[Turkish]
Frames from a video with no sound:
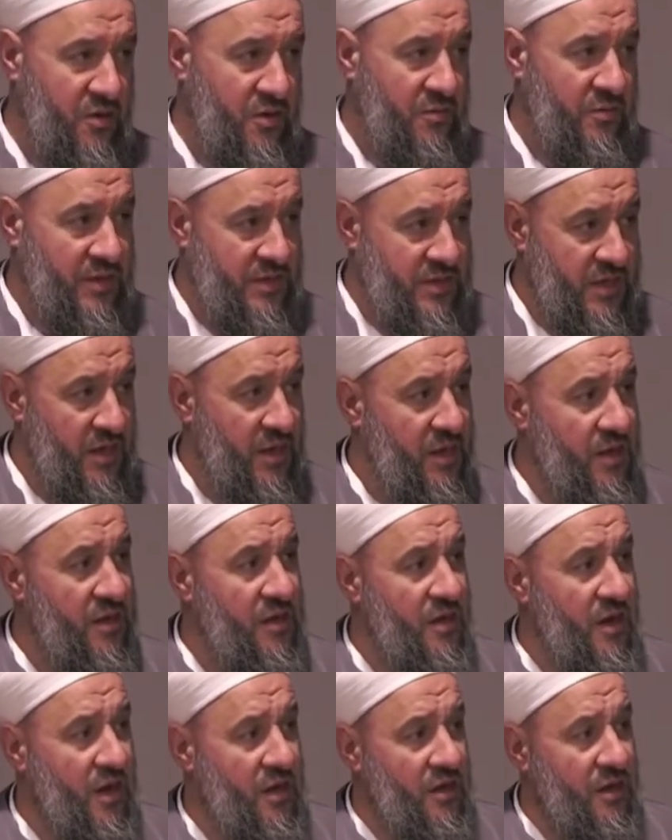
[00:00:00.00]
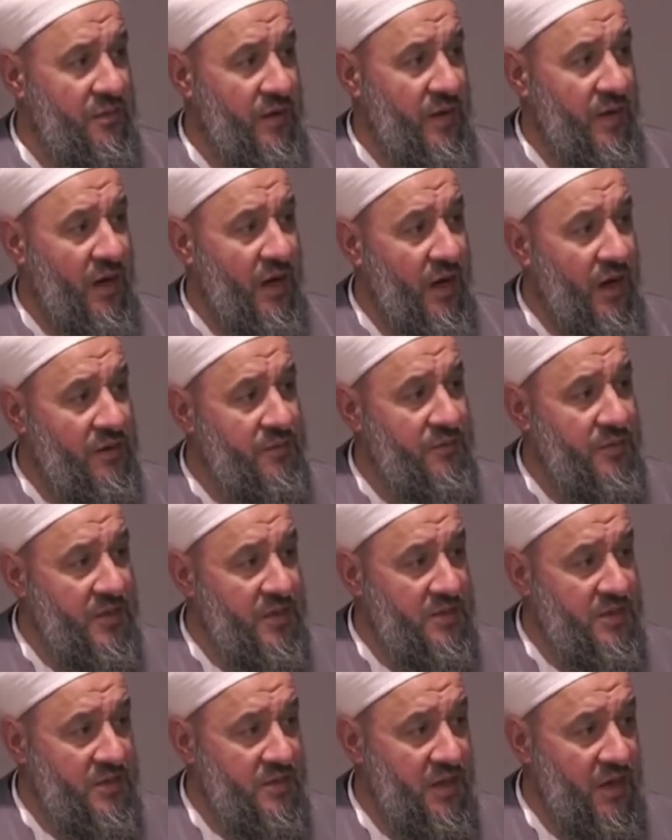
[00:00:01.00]
Meseleleri iyi anlamak. Had
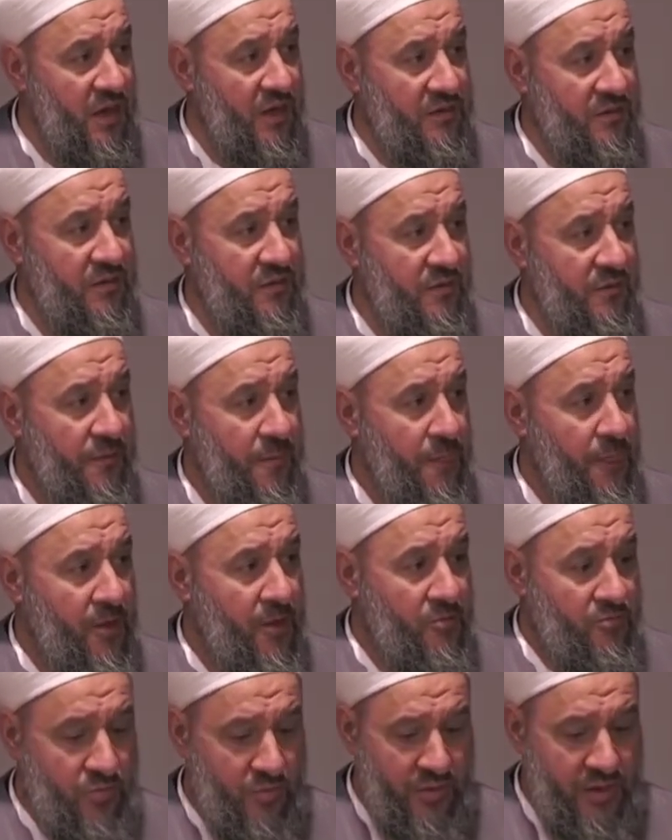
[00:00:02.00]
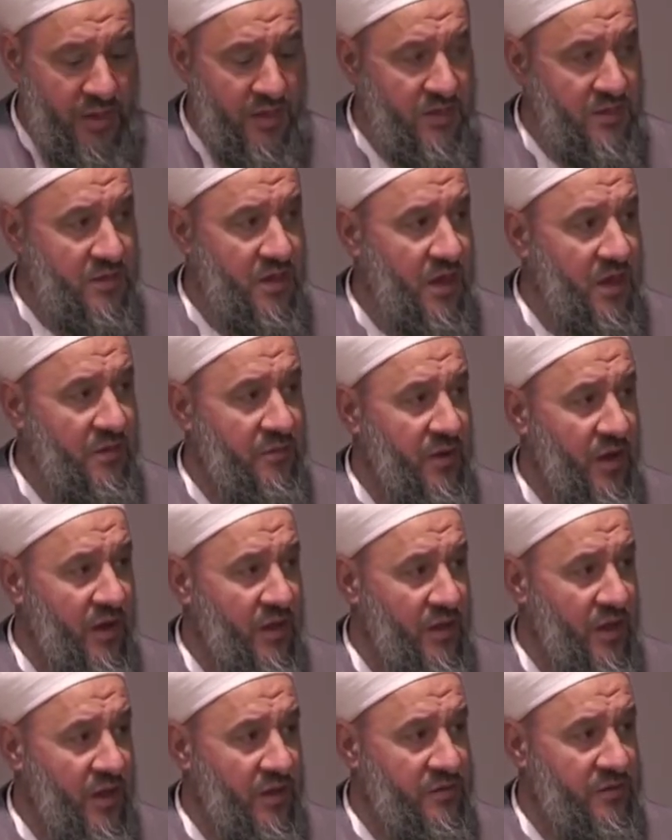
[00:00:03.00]
bileceğiz, had. Bu bedenin sahibi
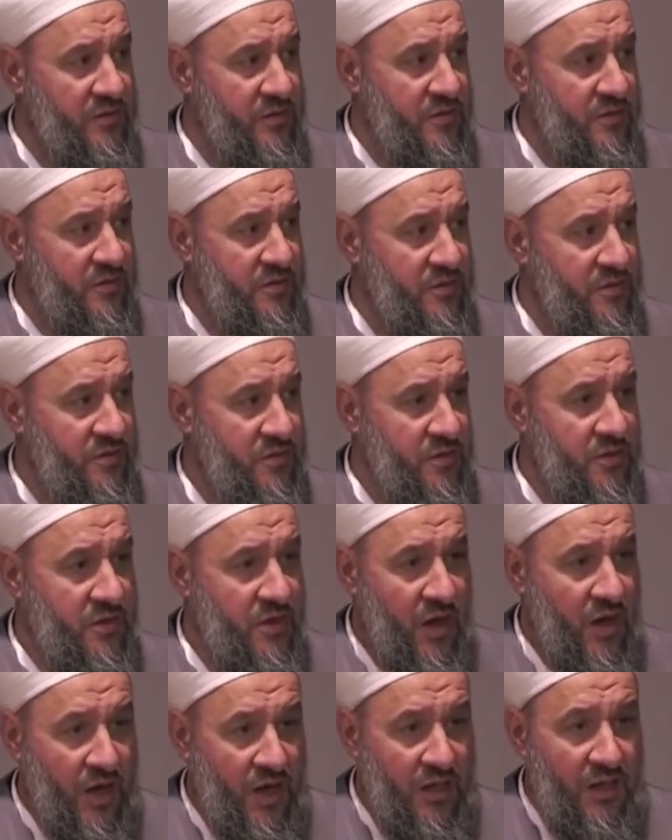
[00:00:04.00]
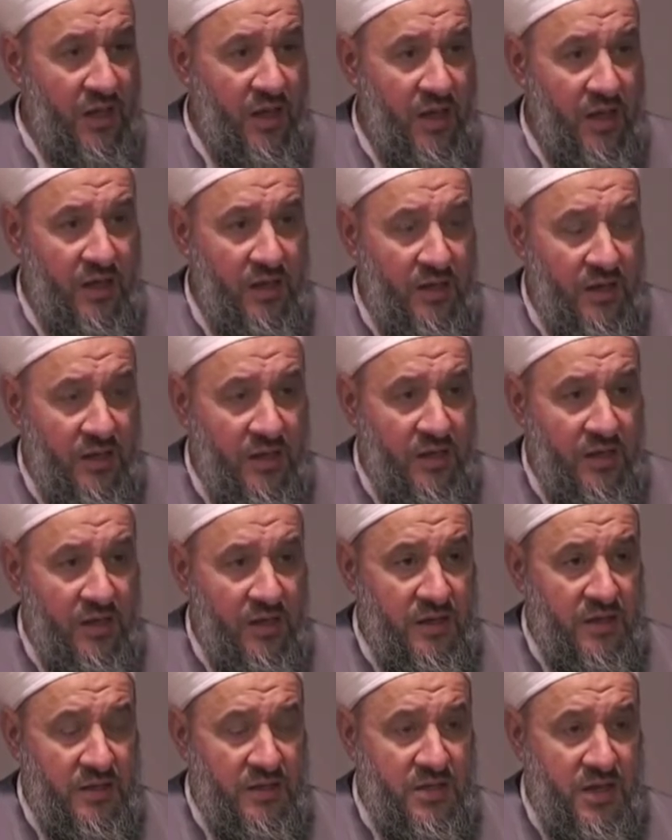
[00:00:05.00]
Allah'tır. Allah
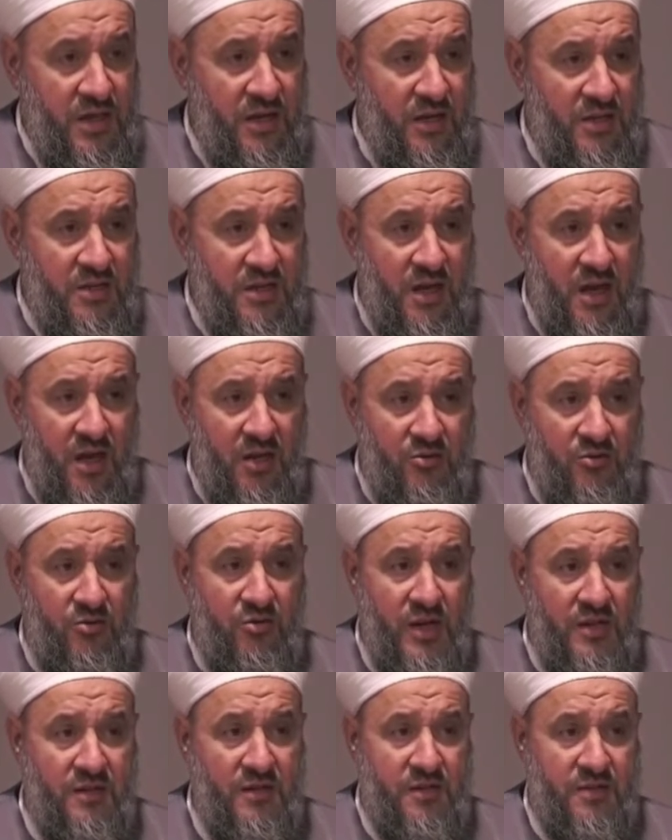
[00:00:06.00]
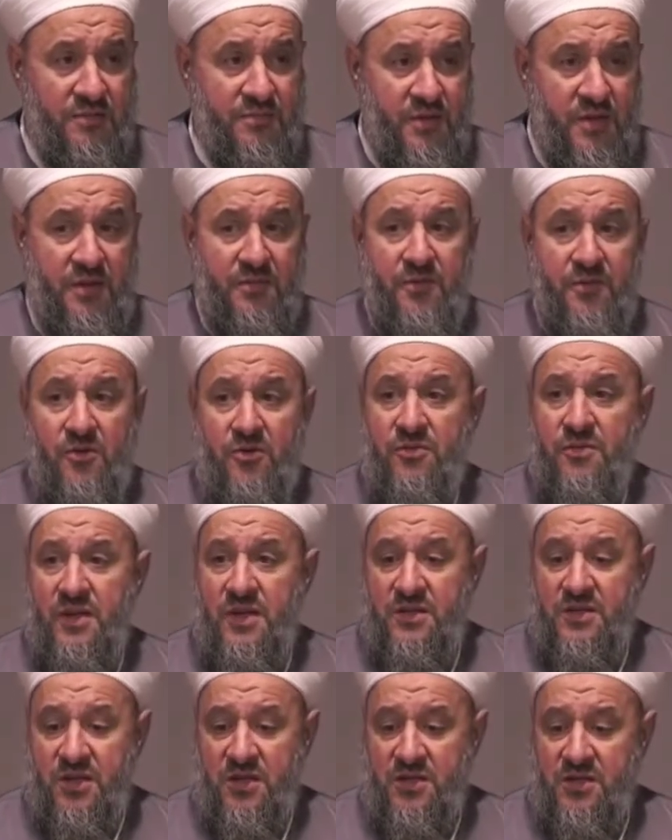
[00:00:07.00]
Celle Celaluhu nedir? Bir defa onu
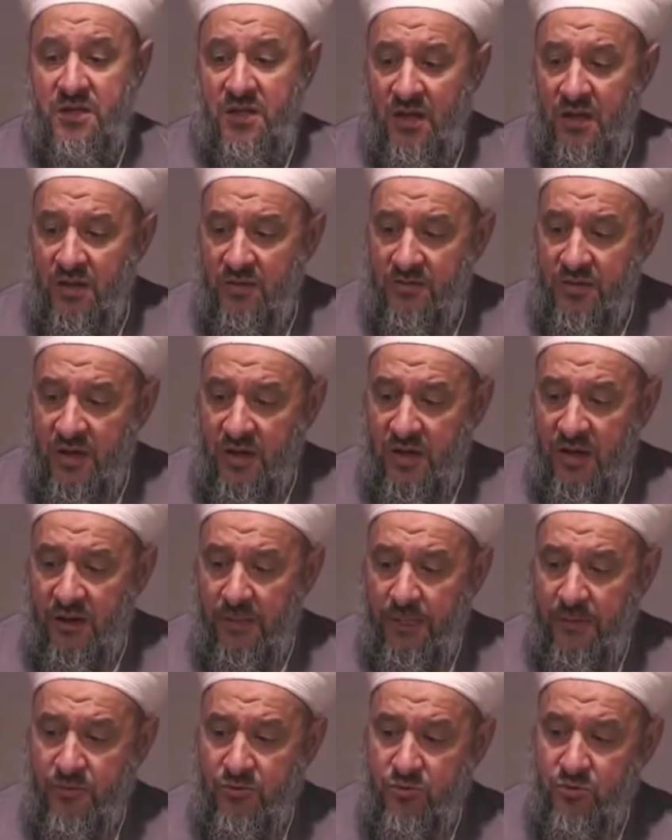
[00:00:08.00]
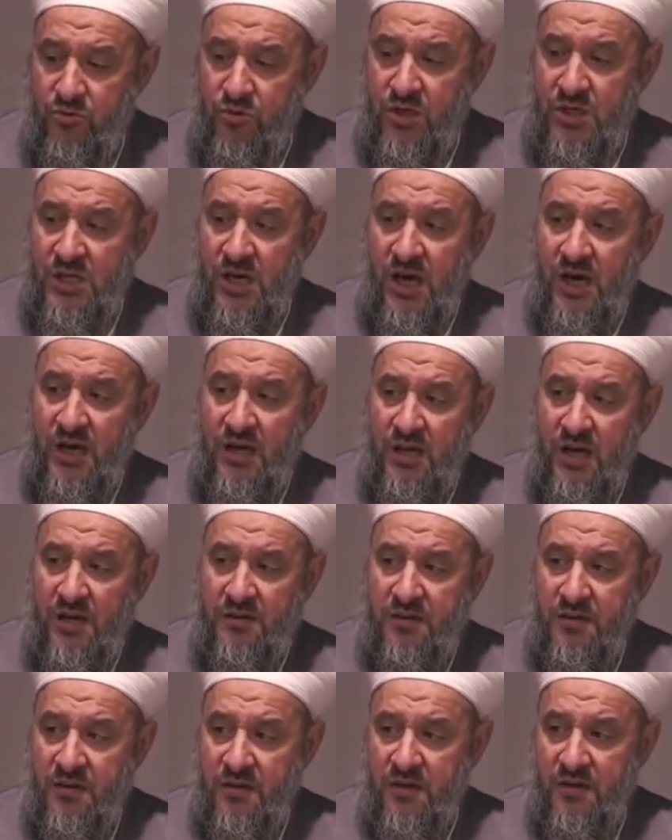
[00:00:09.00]
bileceksin. allah Teala şu
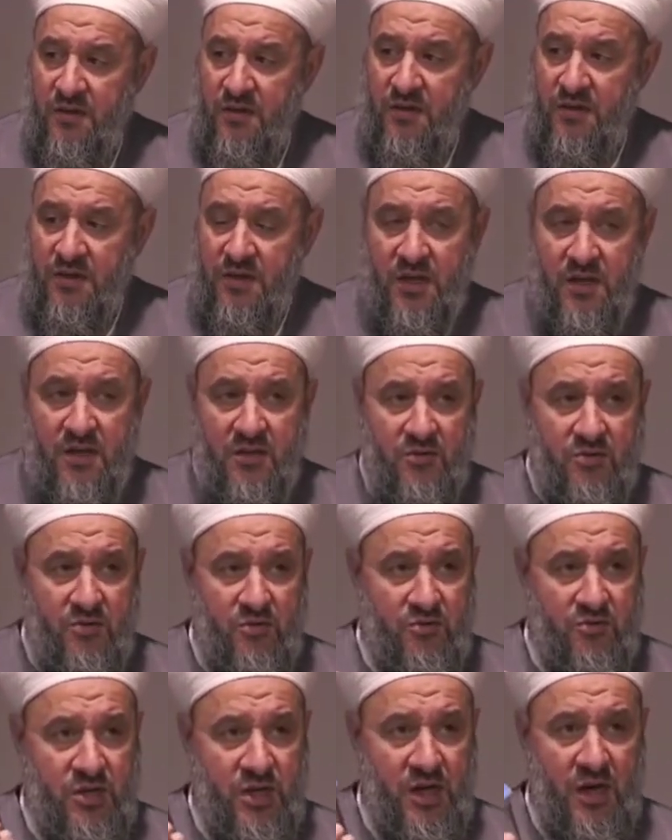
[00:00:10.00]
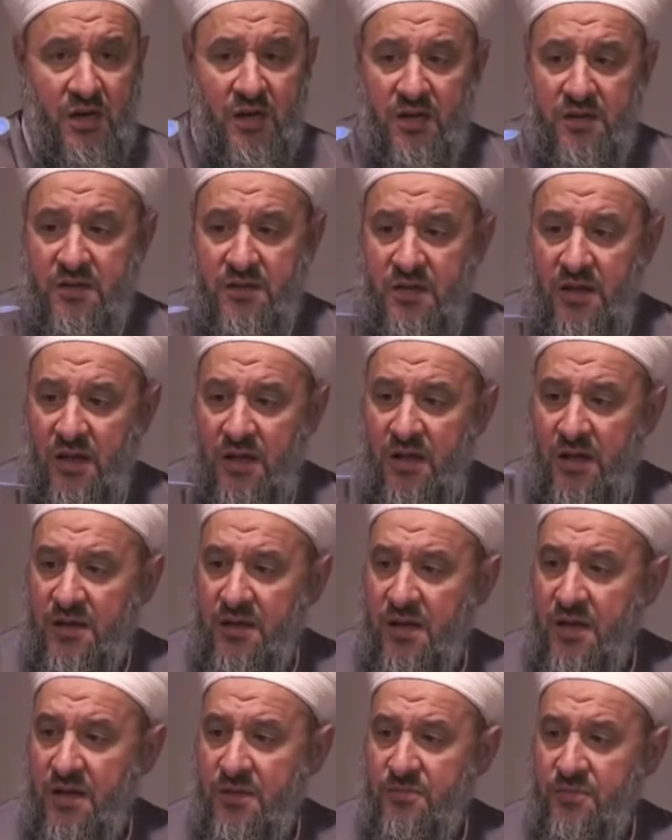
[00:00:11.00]
kainat Yeri göğü kainatı Allah
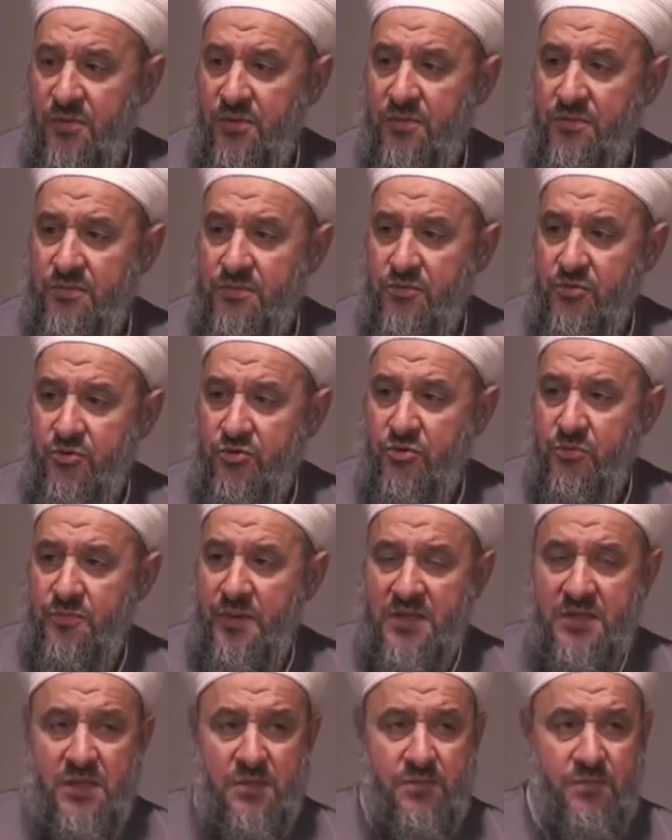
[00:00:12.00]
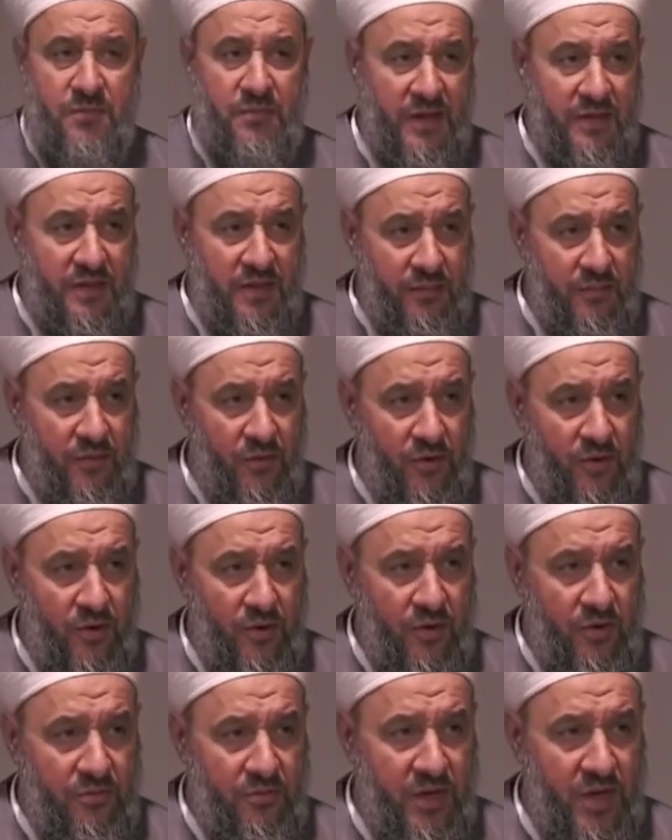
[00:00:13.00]
yarat. Bu küçük basit bir madde bu.
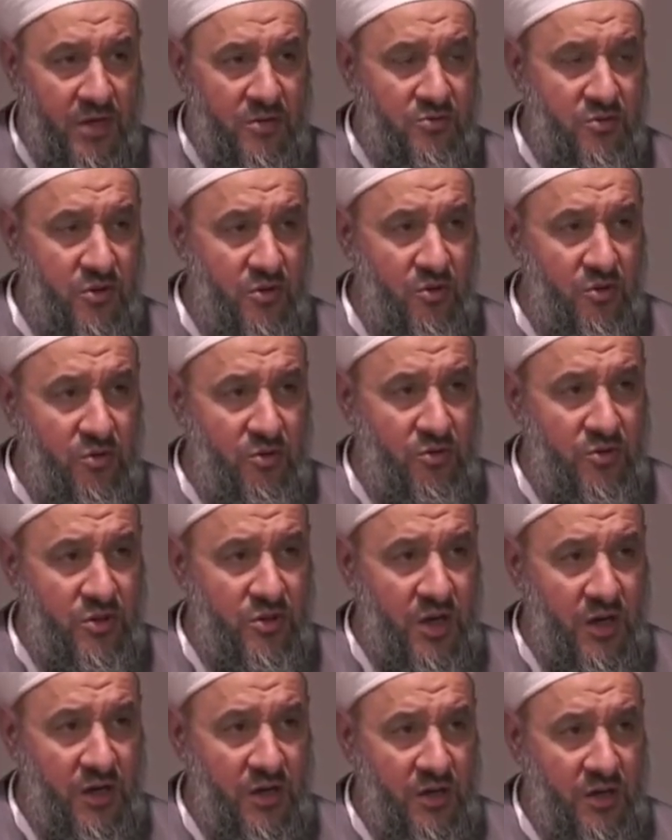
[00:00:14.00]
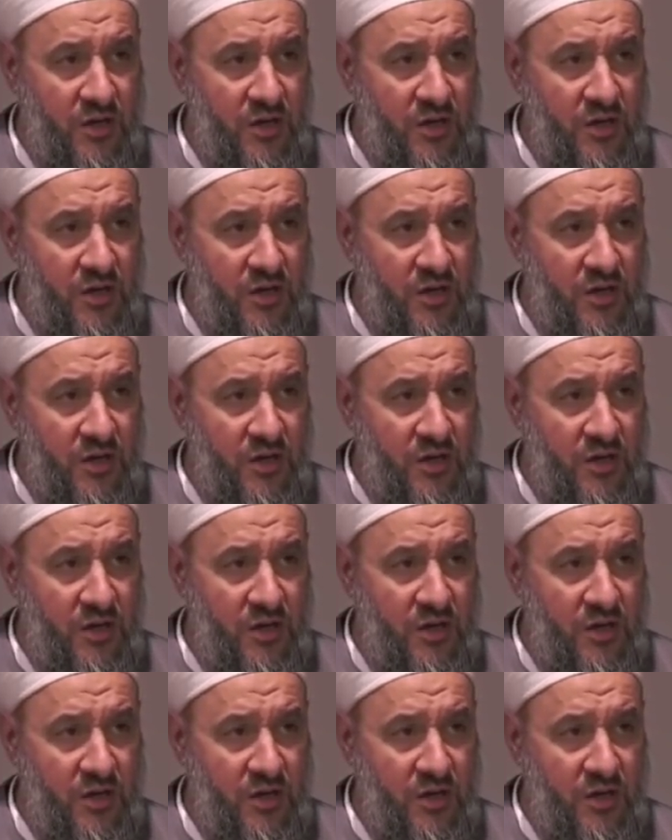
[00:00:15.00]
Biraz sonra yok olacak.